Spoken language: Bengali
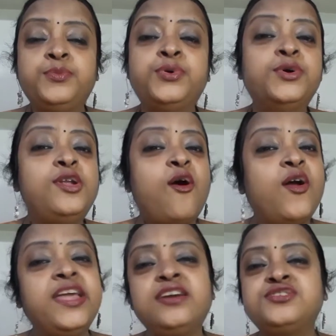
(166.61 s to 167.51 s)
ফুল
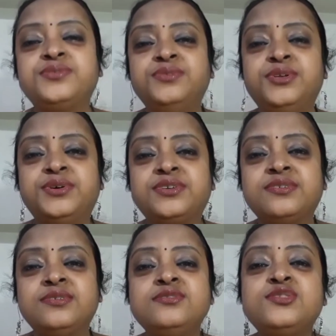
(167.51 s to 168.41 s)
অনেক সুন্দর
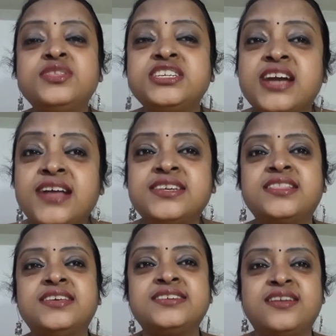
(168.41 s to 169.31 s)
যদি
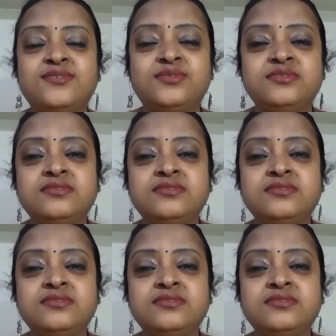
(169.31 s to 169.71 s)
সাজাতে জানো